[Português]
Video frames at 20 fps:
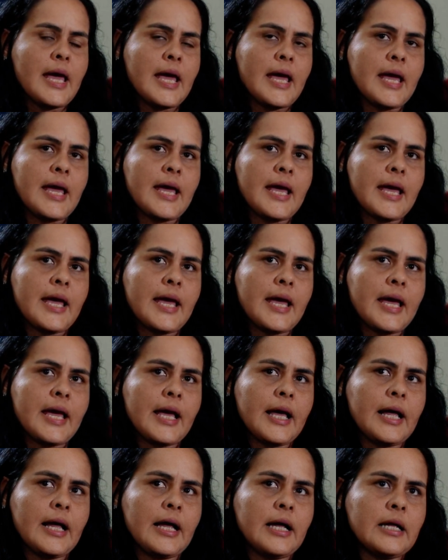
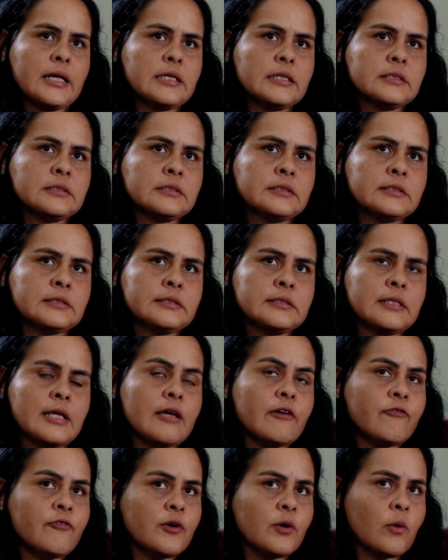É,
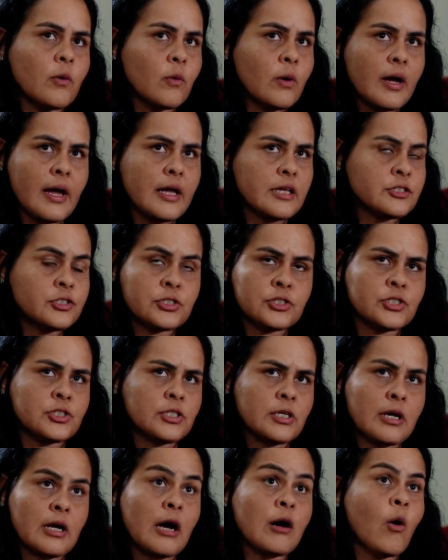teve é,
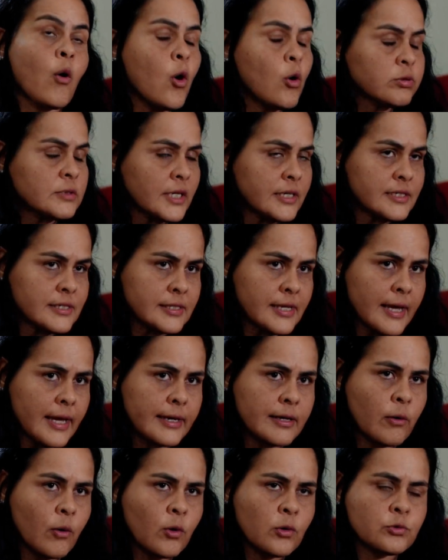outras
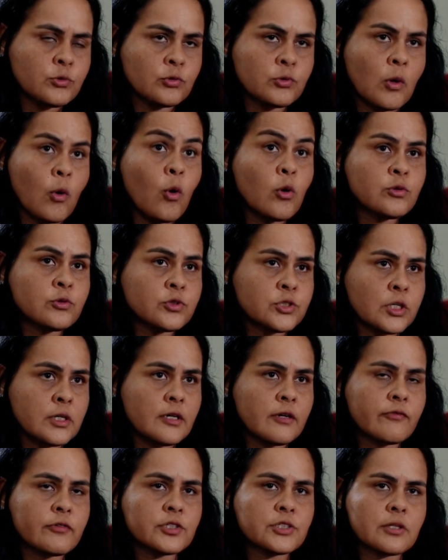séries, outro, outros
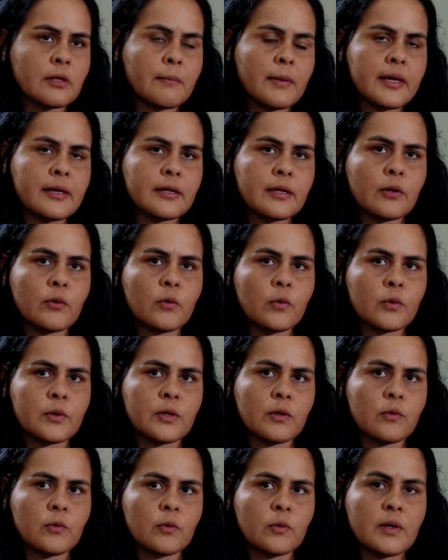livros também que eu,
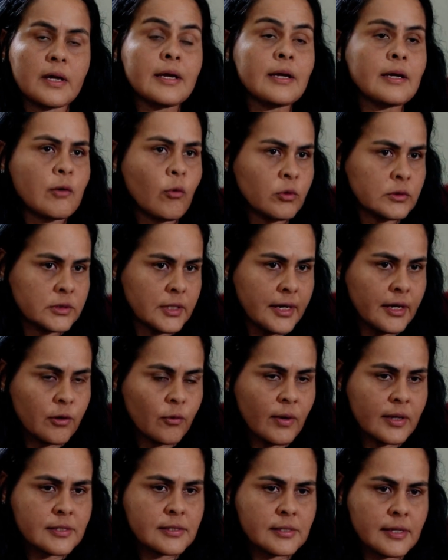que eu encontrei
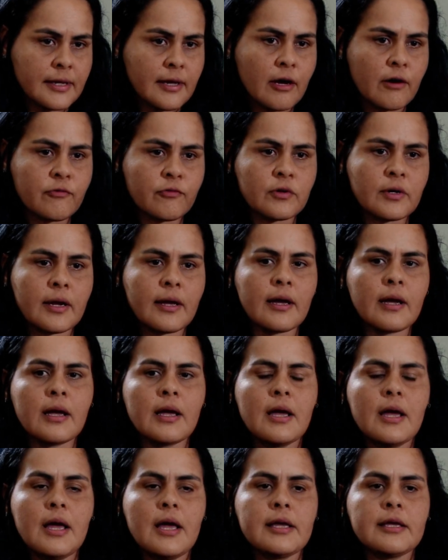no acervo, né?